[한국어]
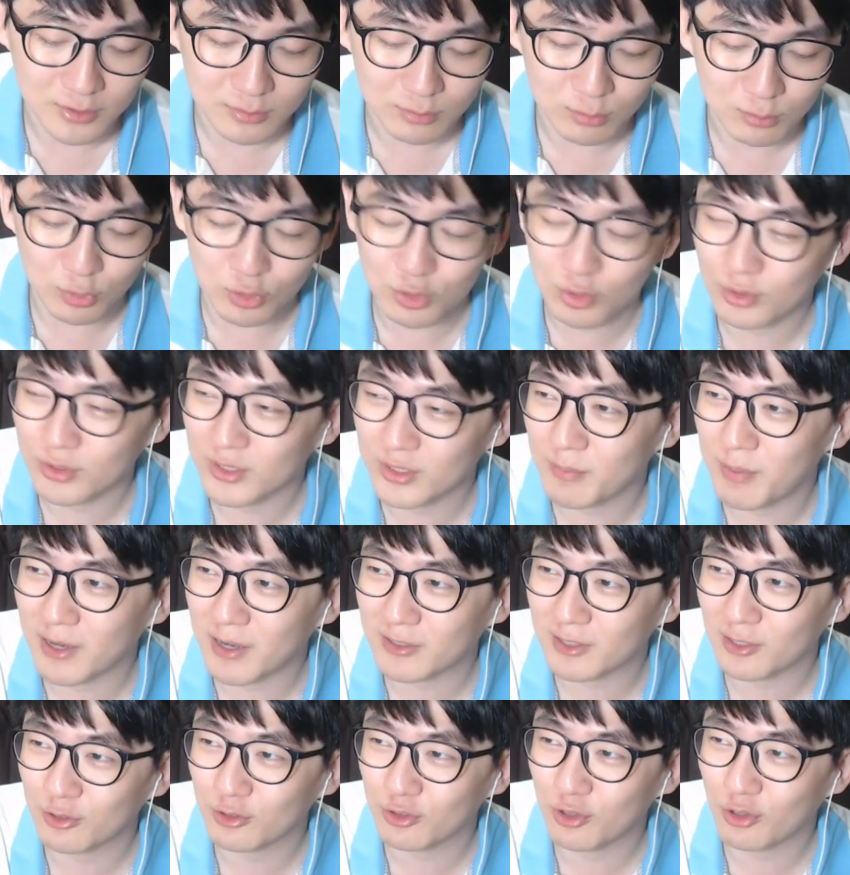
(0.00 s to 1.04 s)
물론 이제
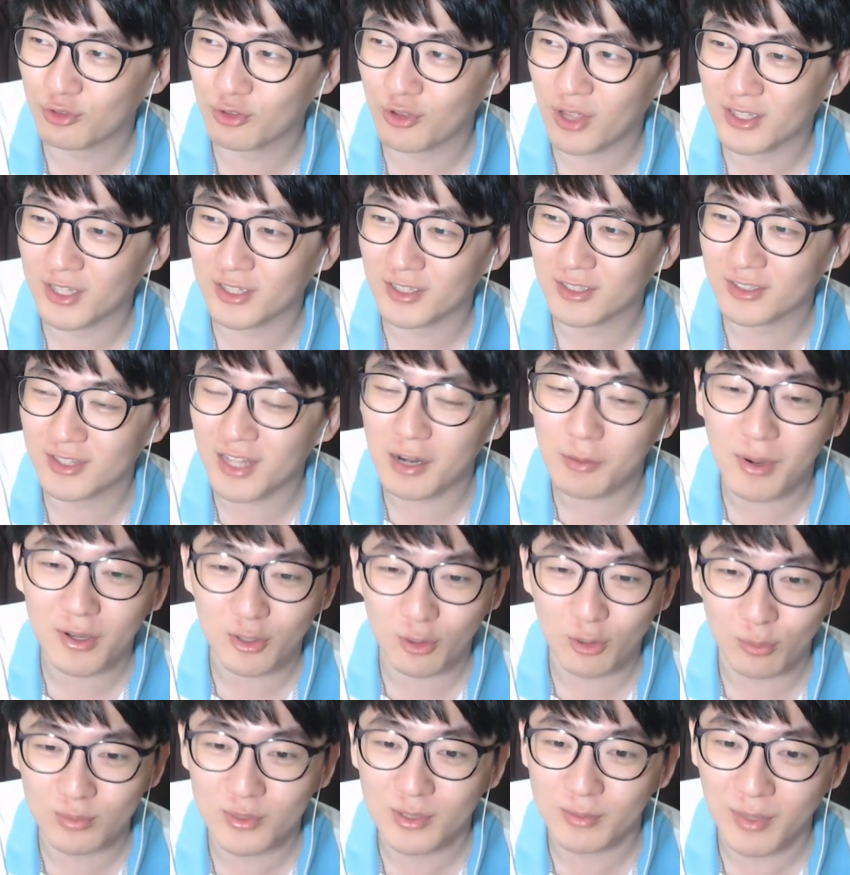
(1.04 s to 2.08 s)
박찬호 선수한테는
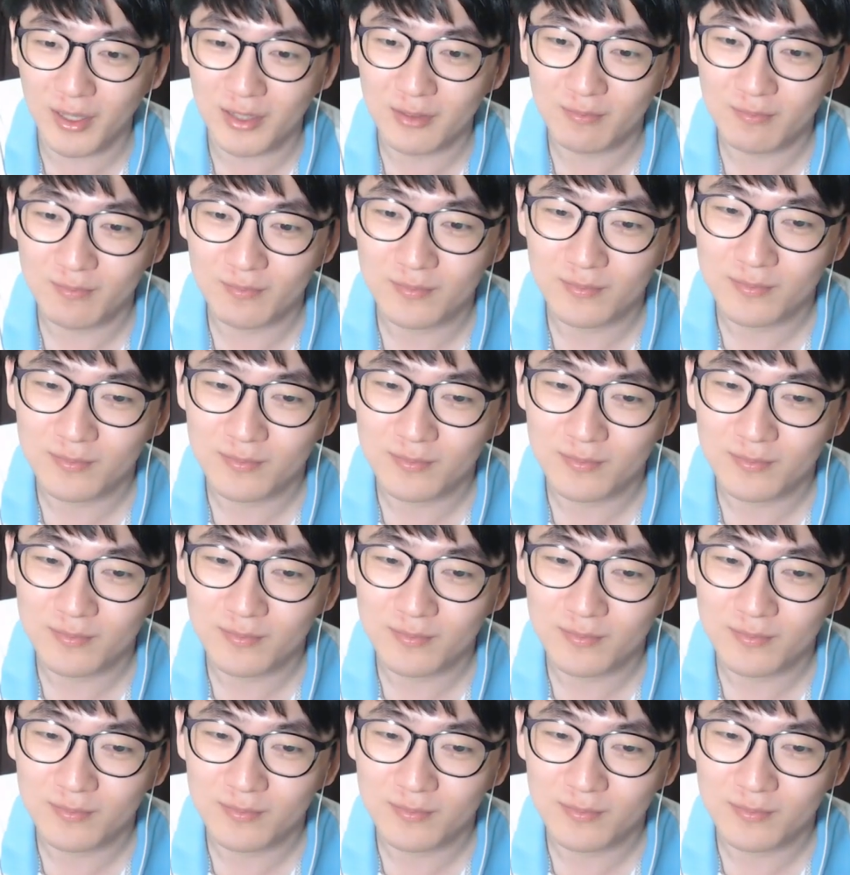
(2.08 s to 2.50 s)
딸밖에 없지만